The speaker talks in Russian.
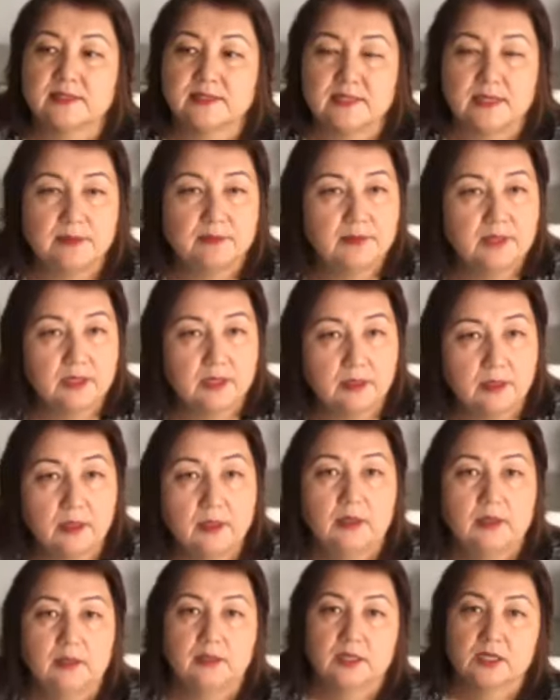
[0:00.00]
семьи
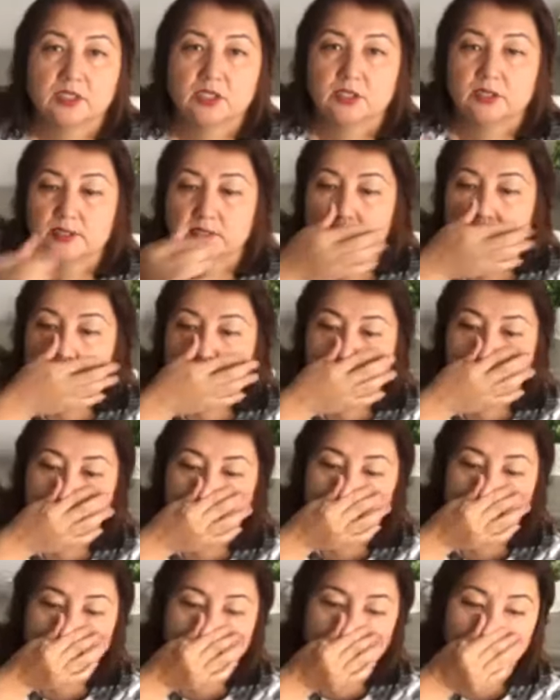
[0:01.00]
наших детей
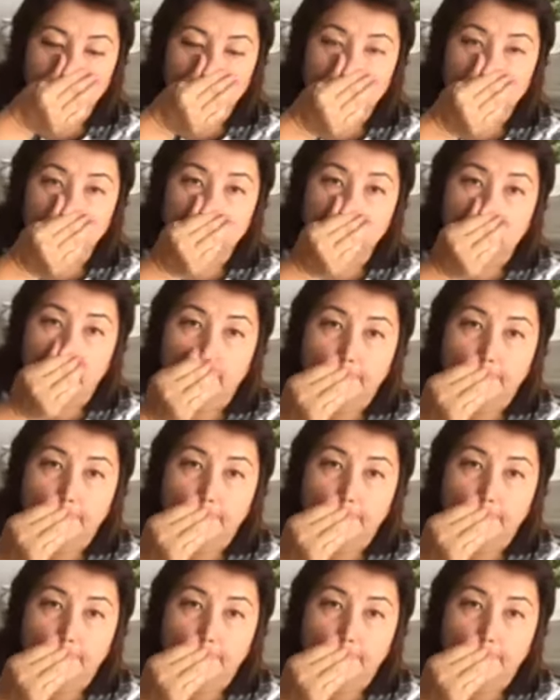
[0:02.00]
и внуков,